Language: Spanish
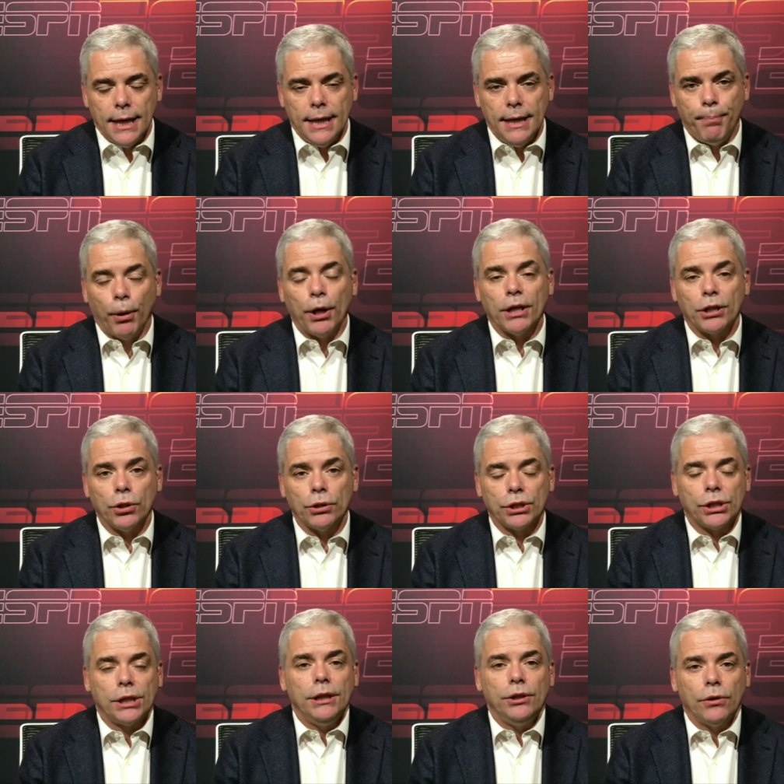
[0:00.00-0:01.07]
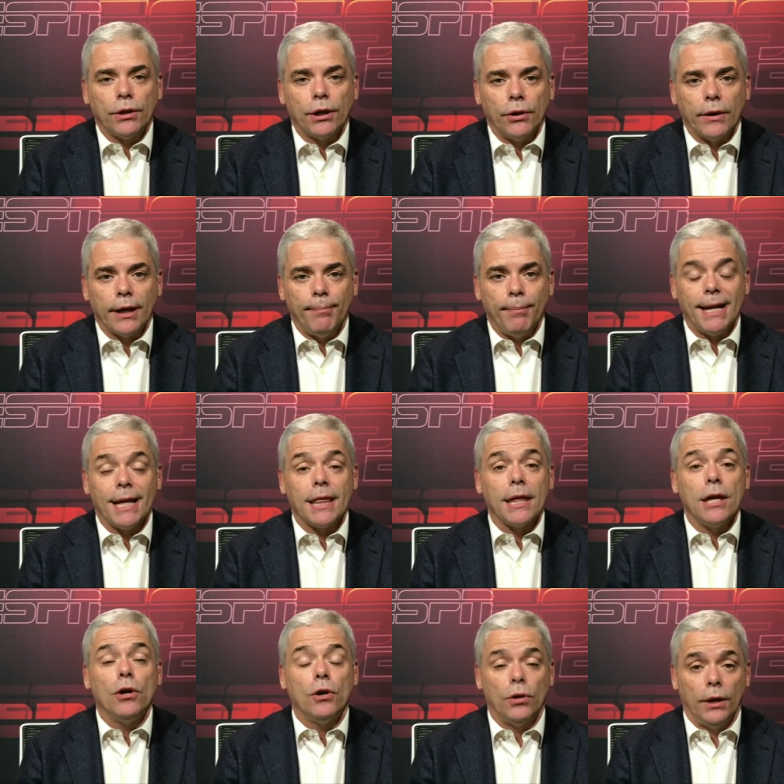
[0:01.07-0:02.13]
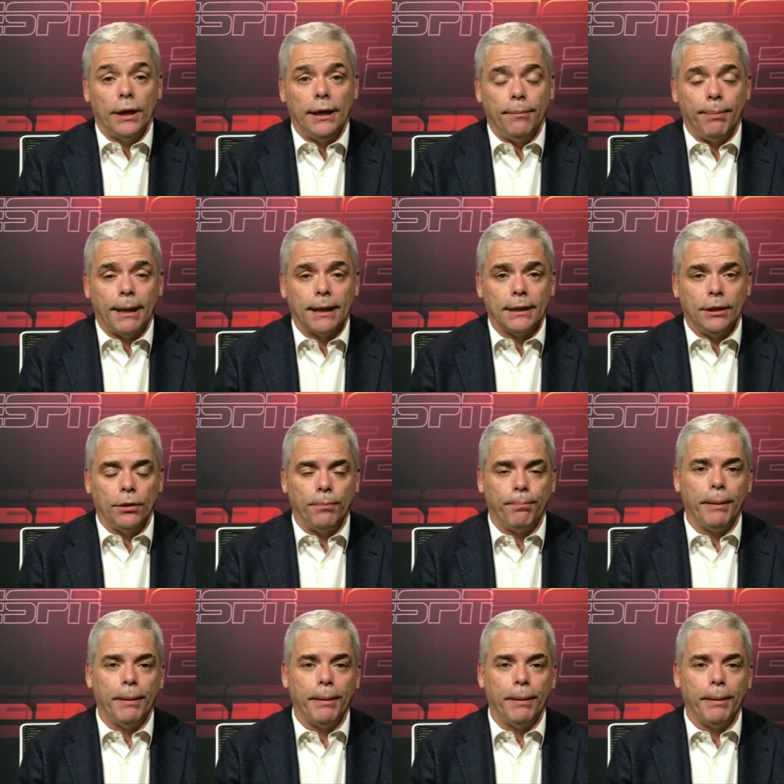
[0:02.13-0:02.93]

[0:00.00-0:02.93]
Y por eso sí yo creo que mereció el partido.